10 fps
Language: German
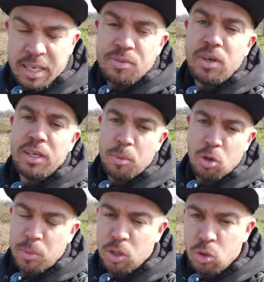Jetzt will ich
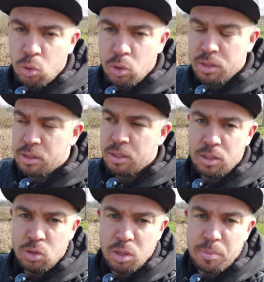aber noch mal kurz
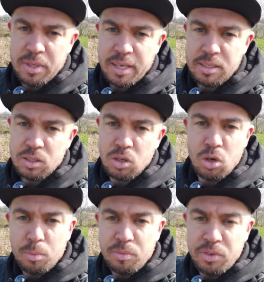zu dem Test
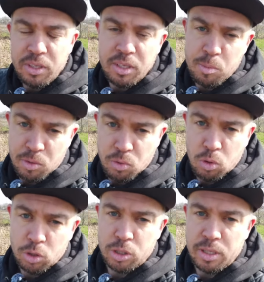kommen, wie ich ihn mir
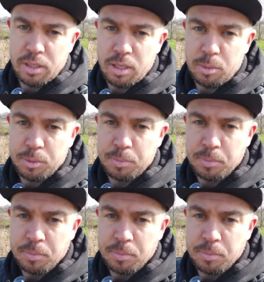vorgestellt habe.